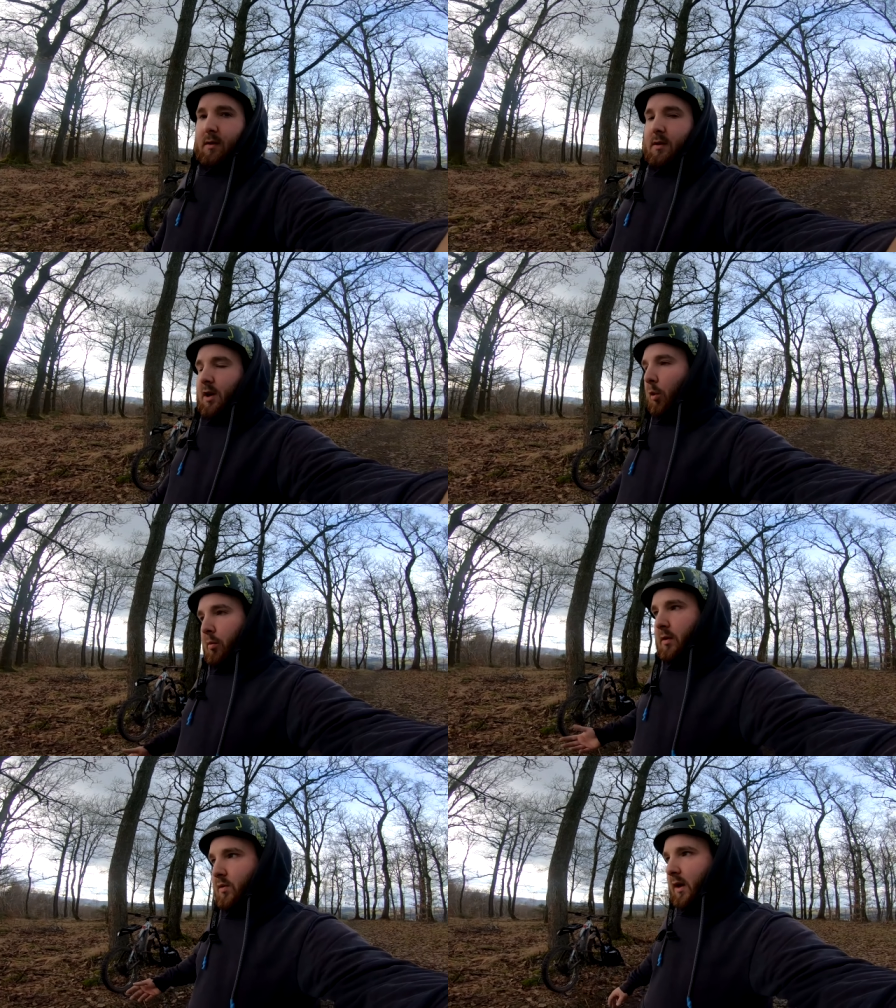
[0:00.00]
Ne? Ich
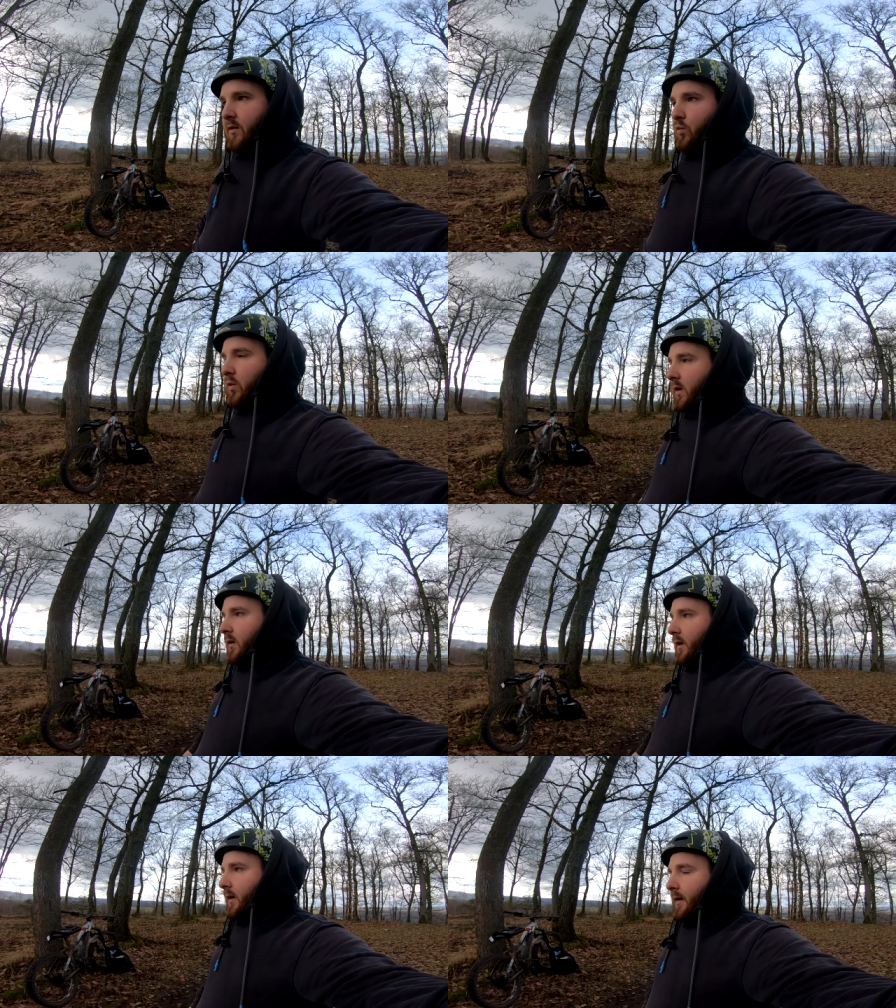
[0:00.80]
glaube immer so an das
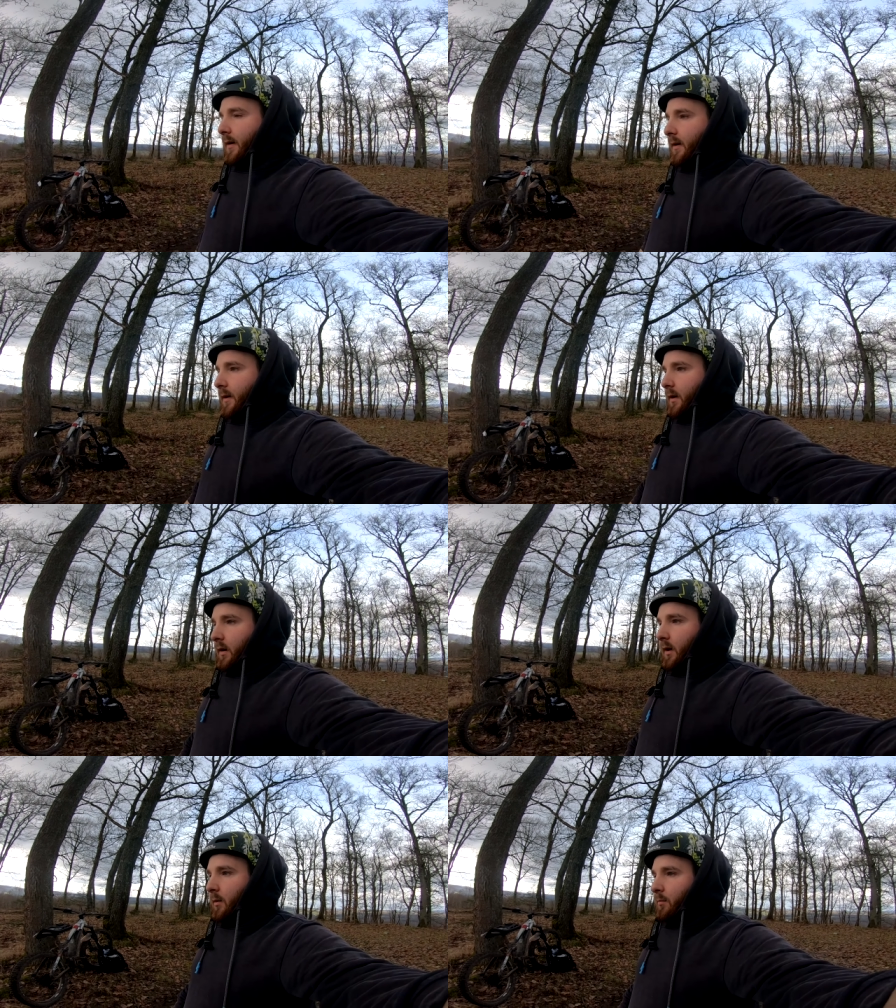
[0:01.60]
Gute.
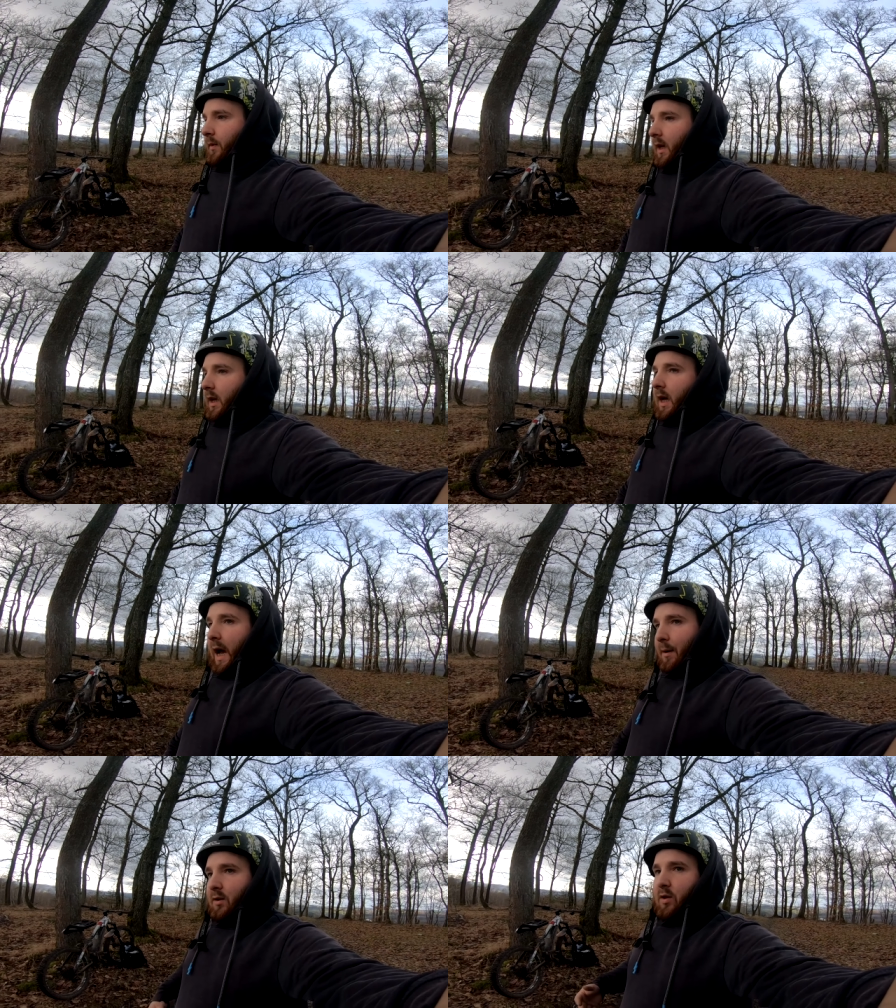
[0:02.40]
Ähm,
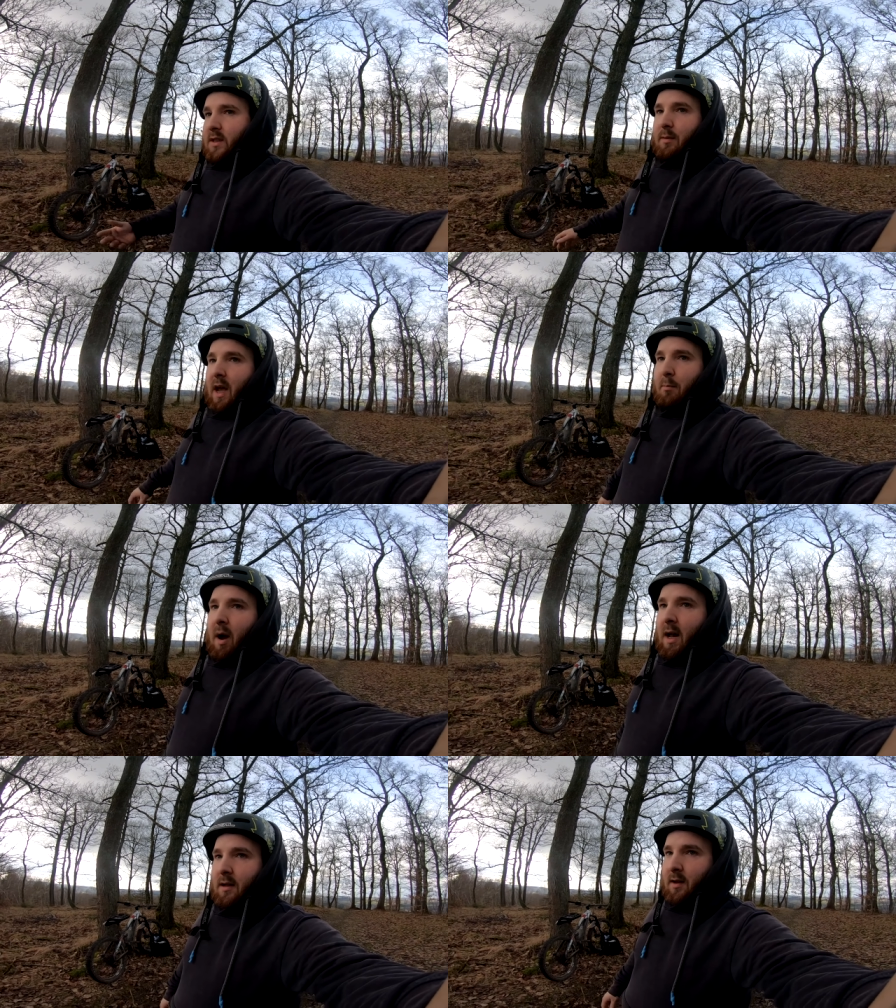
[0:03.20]
aber trotzdem kennt
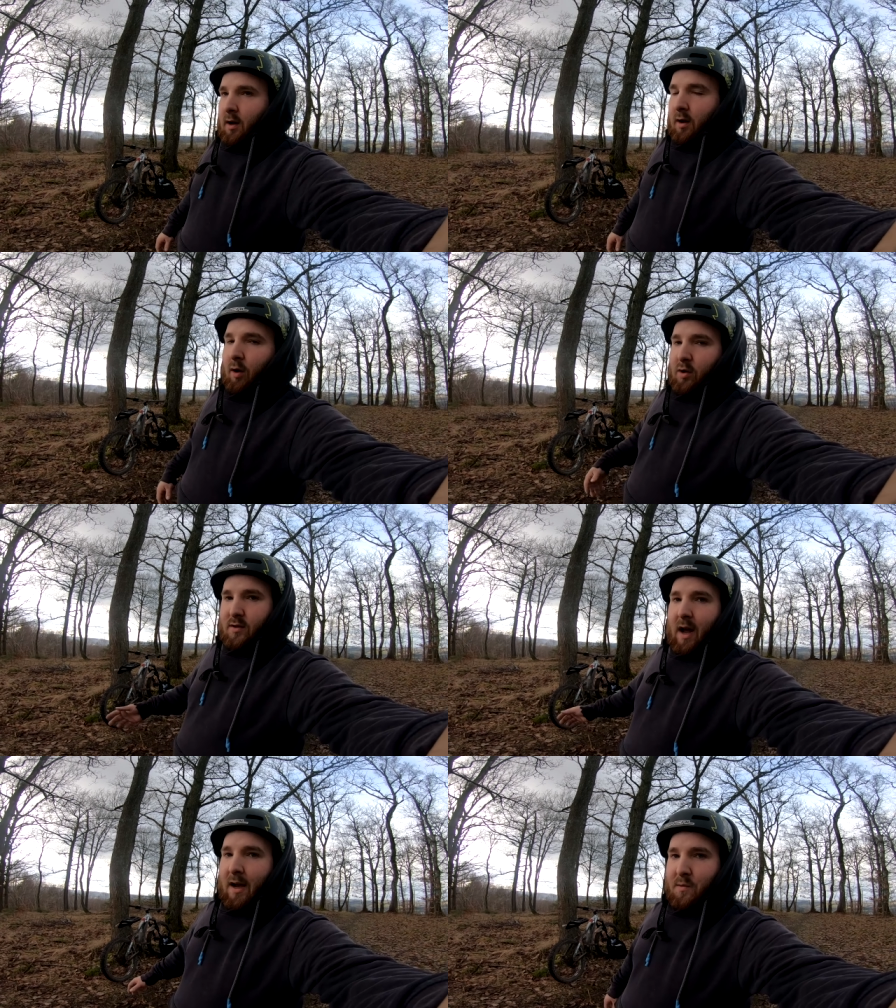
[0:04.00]
man halt
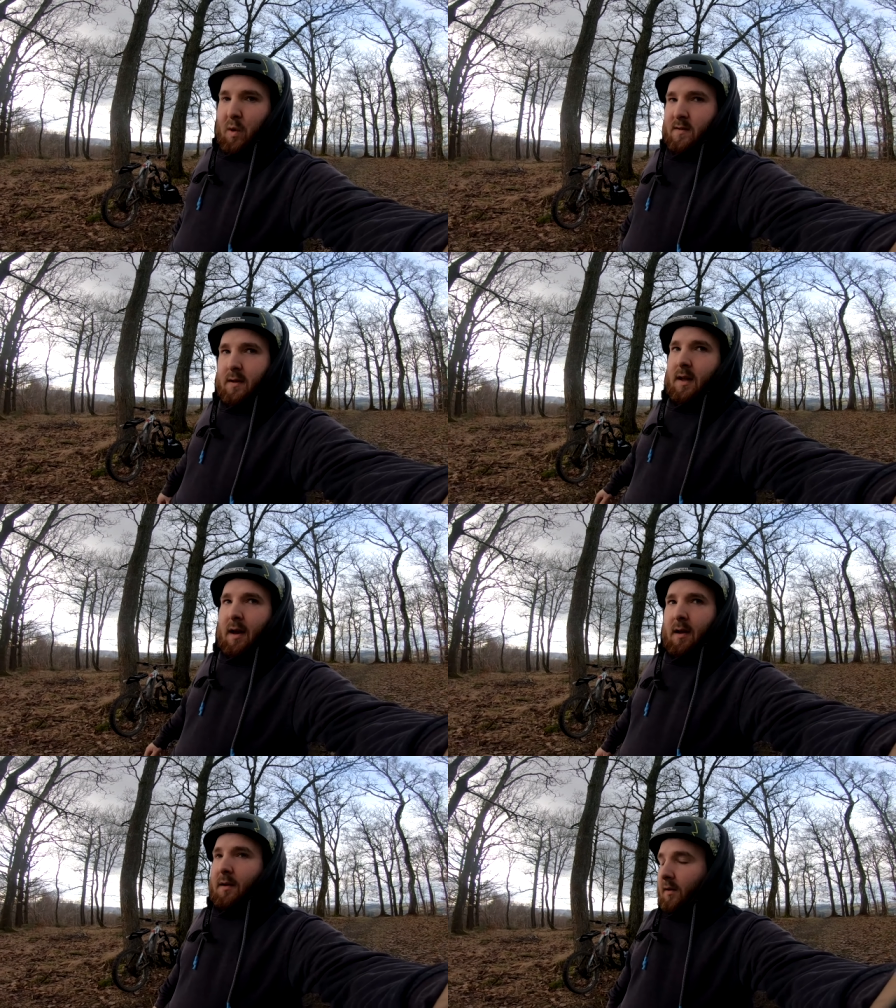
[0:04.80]
heutzutage so das Internet.